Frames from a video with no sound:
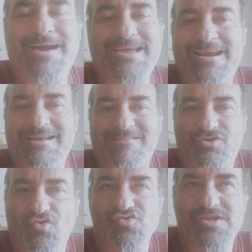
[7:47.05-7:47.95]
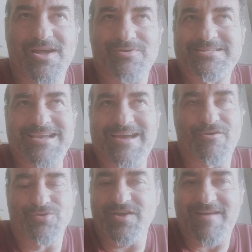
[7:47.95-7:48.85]
a Bayer Leverkusen
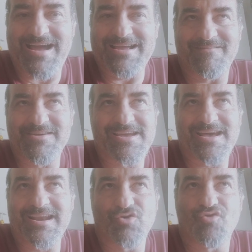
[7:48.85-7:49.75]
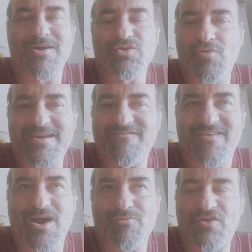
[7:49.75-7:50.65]
quest'anno poteva anche venire alla Roma due anni
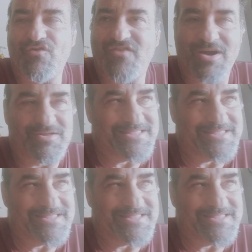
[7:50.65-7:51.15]
fa, un anno fa,